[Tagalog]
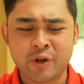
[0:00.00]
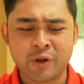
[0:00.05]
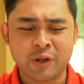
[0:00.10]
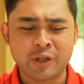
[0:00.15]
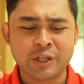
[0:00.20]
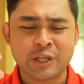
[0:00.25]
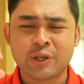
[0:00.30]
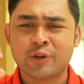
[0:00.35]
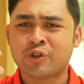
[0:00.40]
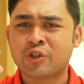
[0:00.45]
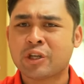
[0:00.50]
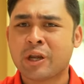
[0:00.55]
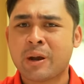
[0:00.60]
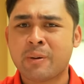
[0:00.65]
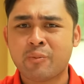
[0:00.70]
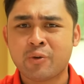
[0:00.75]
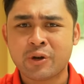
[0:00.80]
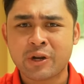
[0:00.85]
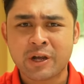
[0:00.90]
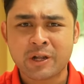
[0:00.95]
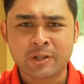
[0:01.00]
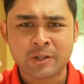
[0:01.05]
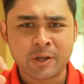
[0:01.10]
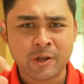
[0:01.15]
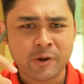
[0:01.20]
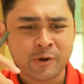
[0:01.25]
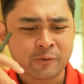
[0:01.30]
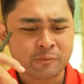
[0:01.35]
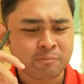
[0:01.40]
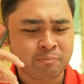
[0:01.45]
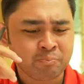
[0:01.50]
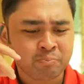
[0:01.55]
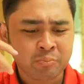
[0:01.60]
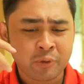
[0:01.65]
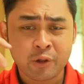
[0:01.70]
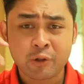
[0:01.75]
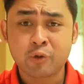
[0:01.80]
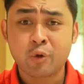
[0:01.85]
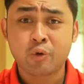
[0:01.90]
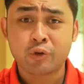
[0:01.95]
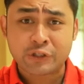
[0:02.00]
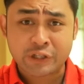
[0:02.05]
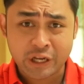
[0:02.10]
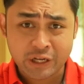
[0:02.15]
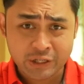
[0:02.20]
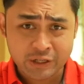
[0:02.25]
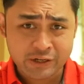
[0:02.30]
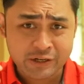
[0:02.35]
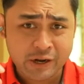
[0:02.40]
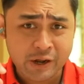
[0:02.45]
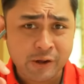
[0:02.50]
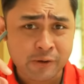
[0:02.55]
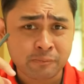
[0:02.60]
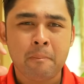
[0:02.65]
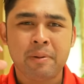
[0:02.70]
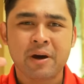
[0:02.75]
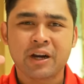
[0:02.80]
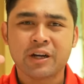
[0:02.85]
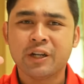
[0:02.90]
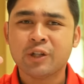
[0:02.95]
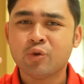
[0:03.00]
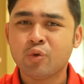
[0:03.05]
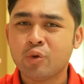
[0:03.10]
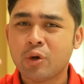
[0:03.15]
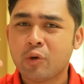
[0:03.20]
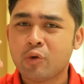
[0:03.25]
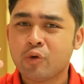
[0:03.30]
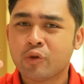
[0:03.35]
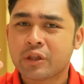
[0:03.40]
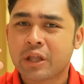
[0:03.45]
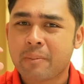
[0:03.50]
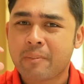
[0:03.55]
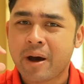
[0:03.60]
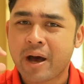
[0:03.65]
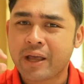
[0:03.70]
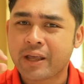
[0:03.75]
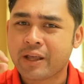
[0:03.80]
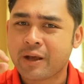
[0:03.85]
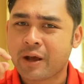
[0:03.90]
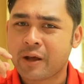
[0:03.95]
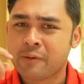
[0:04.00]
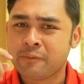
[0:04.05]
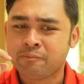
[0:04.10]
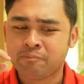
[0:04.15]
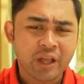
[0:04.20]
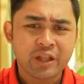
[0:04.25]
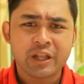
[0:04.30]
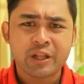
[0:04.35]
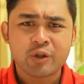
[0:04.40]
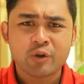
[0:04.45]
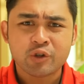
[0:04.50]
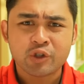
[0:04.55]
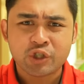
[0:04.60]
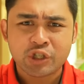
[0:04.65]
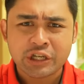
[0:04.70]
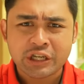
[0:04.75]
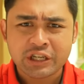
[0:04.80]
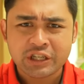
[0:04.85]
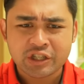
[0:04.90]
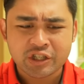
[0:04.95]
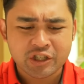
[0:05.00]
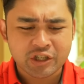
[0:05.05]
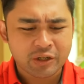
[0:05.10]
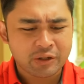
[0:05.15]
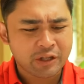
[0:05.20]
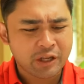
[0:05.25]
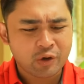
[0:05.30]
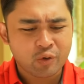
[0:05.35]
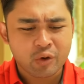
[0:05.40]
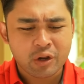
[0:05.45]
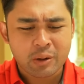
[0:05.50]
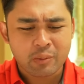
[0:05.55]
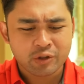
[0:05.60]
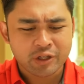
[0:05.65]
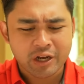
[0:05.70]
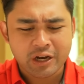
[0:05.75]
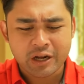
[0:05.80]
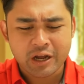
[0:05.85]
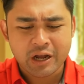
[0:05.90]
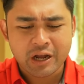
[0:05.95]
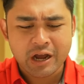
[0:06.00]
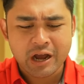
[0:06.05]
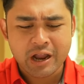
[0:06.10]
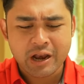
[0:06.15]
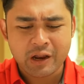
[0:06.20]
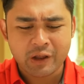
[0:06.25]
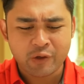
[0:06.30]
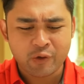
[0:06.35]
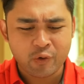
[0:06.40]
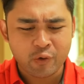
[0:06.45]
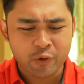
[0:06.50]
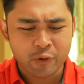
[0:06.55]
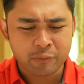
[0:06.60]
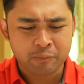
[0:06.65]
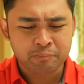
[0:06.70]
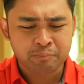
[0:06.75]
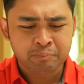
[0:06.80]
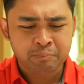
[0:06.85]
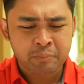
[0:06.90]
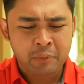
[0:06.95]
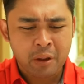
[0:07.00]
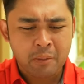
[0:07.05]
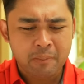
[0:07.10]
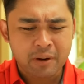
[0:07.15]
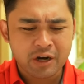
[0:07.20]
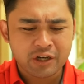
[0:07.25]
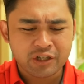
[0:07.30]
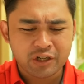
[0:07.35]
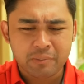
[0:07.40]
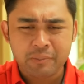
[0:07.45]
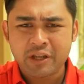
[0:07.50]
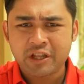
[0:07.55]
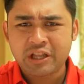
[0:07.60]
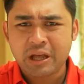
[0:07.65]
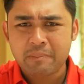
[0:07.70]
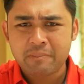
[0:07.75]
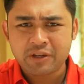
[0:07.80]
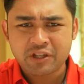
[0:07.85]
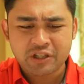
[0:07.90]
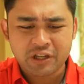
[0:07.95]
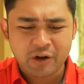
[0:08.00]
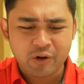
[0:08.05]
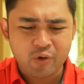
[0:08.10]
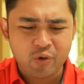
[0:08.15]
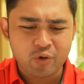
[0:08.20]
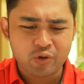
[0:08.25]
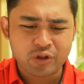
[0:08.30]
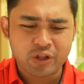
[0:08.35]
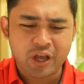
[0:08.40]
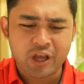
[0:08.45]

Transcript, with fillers: And then yung salmon natin, toasted na siya, parang natunaw yung taba niya. And then yung cheese, di ko alam kung saan nanggagaling yun. Parang siyang may tamis ng konti.